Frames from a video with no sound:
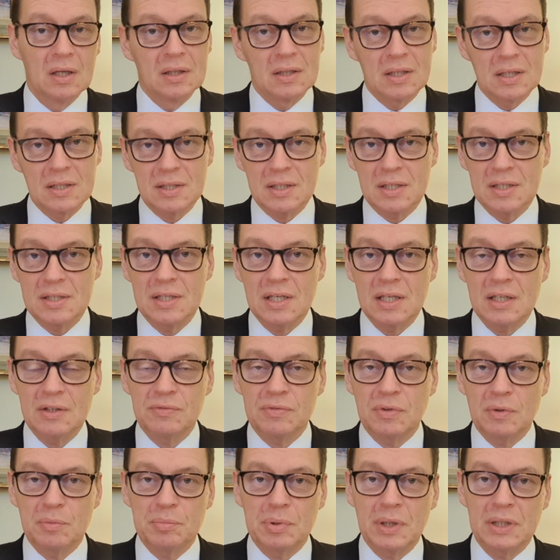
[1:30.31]
Das Gesicht
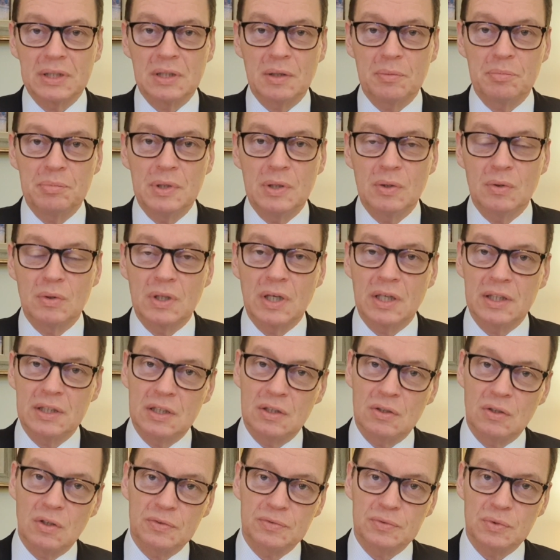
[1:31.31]
von Pater Pio kann
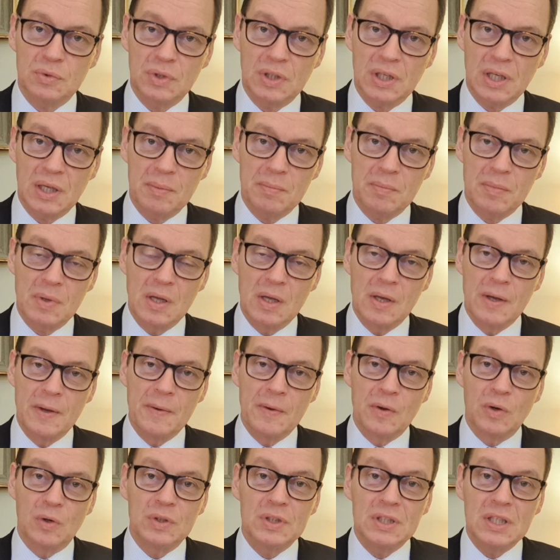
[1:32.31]
ihnen Hoffnung geben
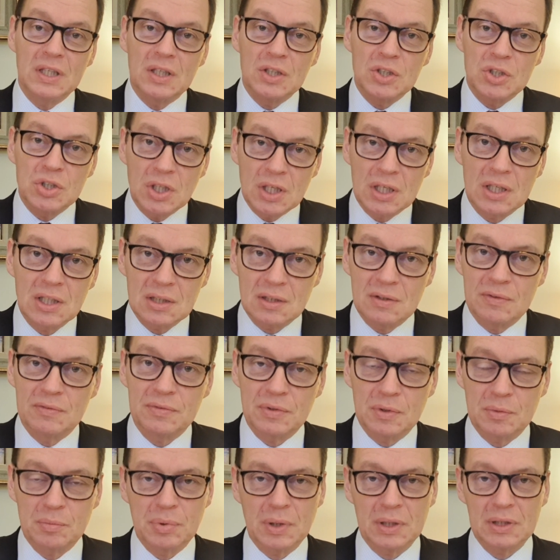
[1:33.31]
und die Geschichten
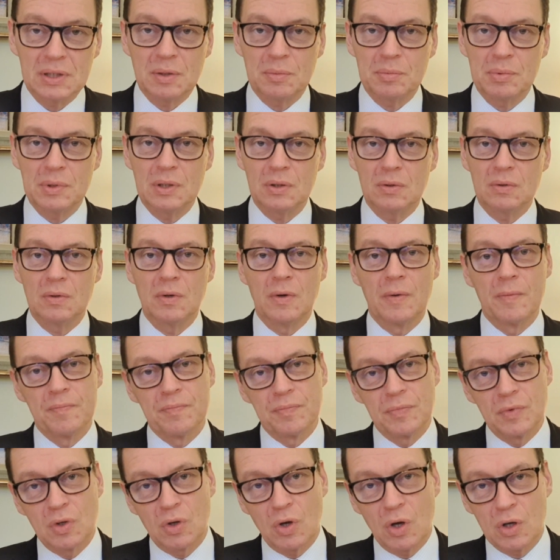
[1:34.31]
von Pater Pio
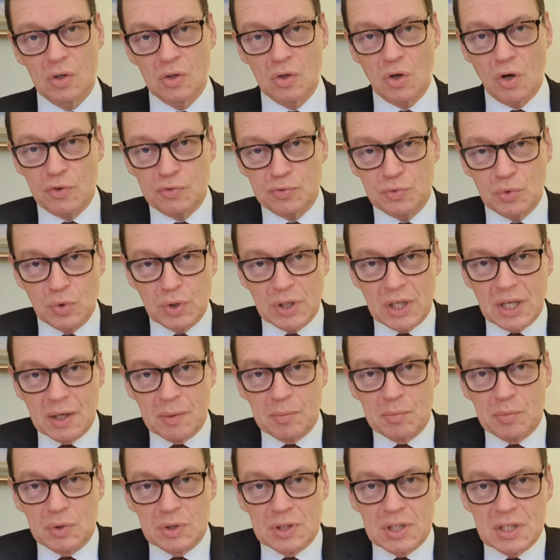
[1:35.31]
können Hoffnung
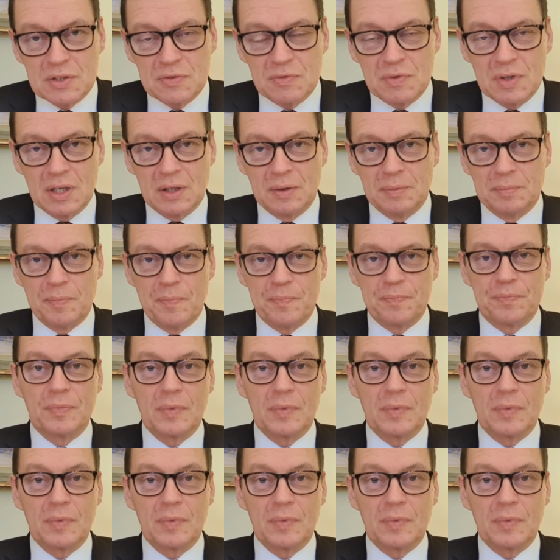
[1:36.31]
geben und deswegen